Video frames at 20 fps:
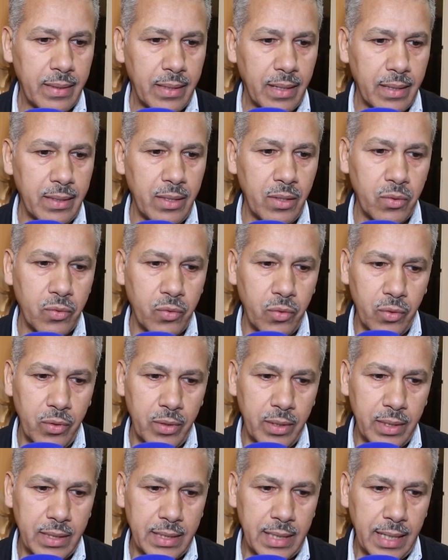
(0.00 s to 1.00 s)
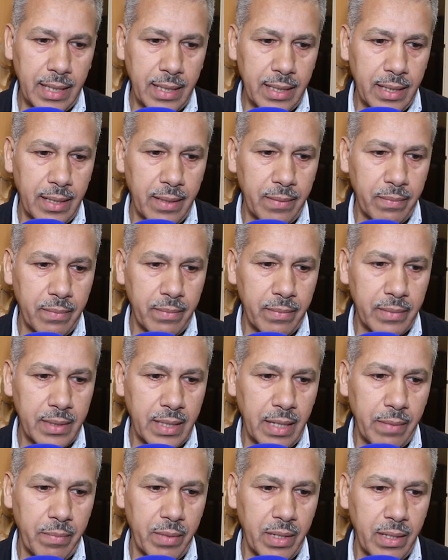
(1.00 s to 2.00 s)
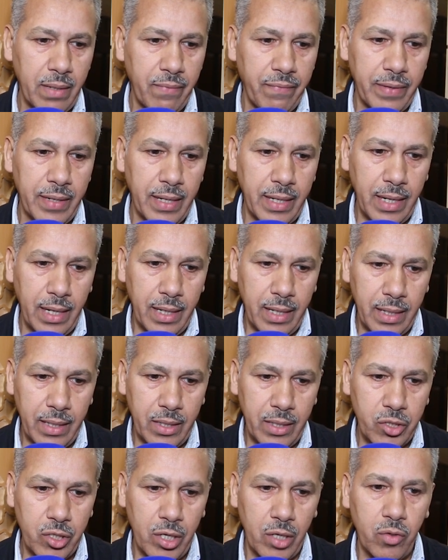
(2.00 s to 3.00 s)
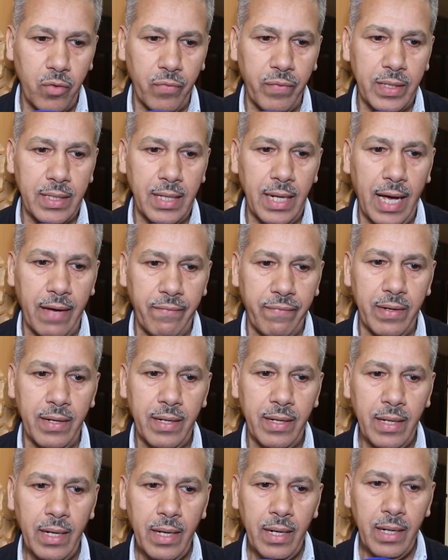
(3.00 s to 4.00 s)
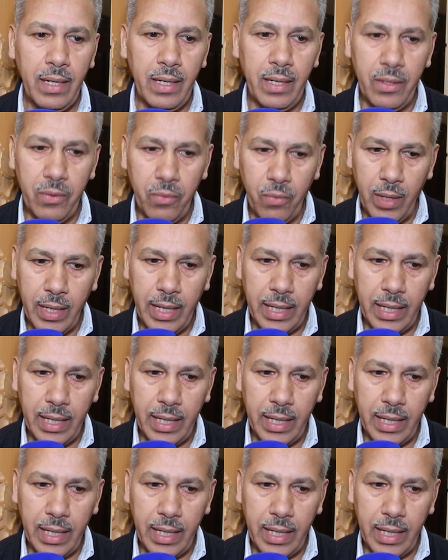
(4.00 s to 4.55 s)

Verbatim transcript: غادي نكون انا من ضمن الفنانين اللي شاركوا في هذا الحفل اللي هو